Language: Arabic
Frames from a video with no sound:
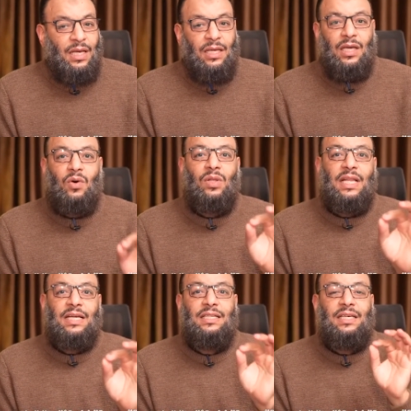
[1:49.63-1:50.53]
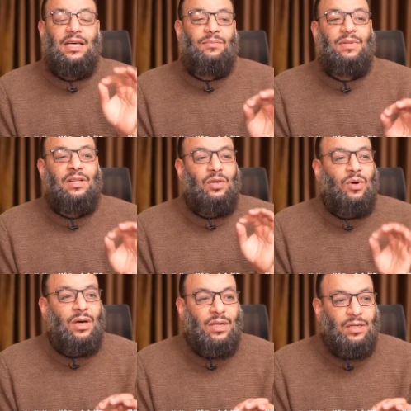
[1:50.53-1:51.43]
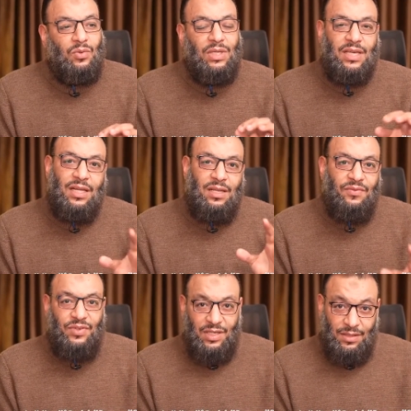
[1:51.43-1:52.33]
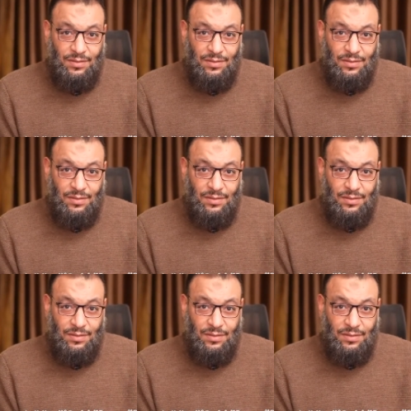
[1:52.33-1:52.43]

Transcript: ياخد لك دقيقه من الحوار ويتكلم فيها